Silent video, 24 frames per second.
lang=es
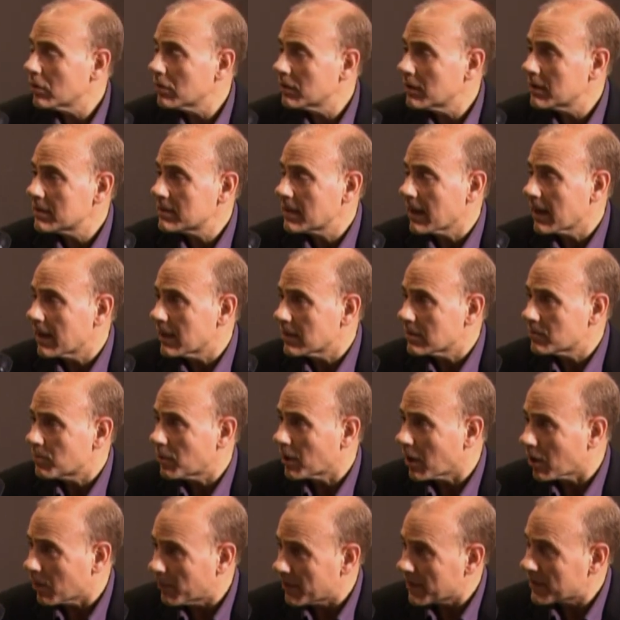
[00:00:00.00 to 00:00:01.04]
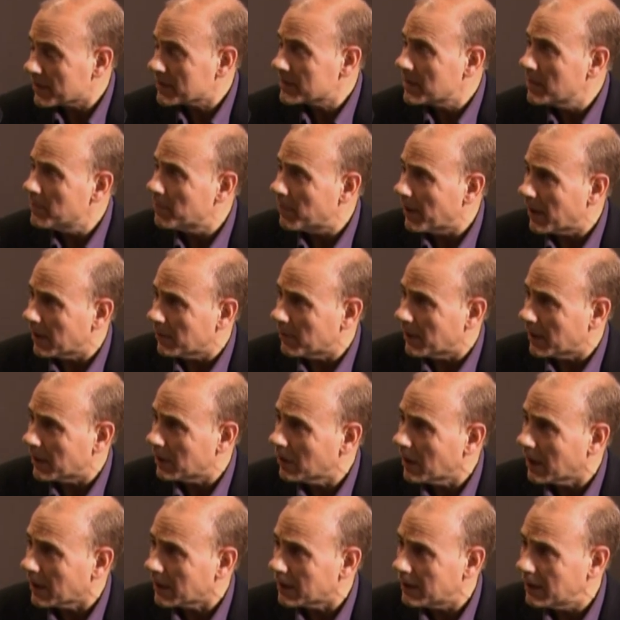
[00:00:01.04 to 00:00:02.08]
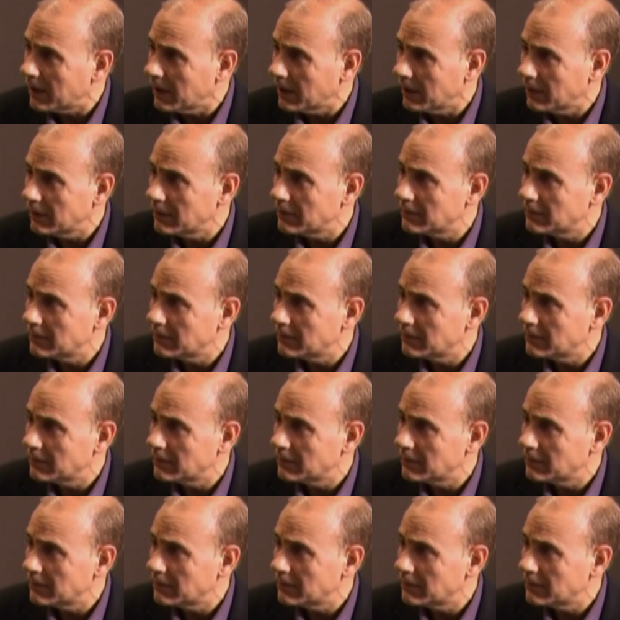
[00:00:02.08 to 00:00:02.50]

¿dónde estarás? Porque comenzaste en Palma, ¿no? La gira.